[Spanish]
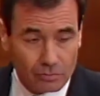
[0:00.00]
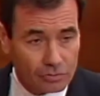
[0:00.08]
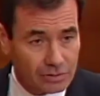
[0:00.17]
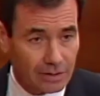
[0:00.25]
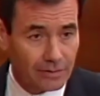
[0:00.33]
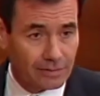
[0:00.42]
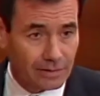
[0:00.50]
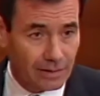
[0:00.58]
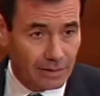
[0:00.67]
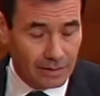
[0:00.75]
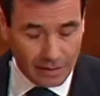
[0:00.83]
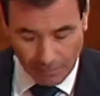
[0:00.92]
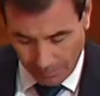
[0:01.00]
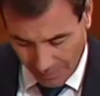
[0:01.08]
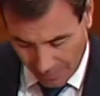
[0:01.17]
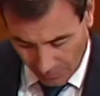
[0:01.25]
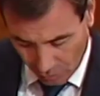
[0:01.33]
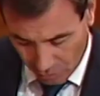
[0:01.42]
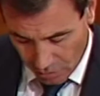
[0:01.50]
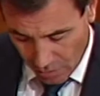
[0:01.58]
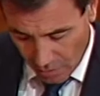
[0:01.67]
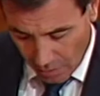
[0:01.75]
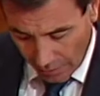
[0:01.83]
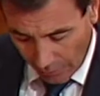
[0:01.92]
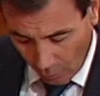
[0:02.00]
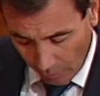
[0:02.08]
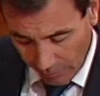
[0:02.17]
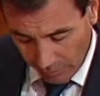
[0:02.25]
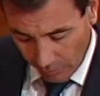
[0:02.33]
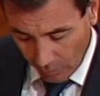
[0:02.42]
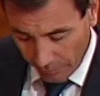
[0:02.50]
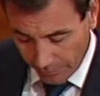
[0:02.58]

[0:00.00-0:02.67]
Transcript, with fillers: ustedes siguen empeñados en lo mismo.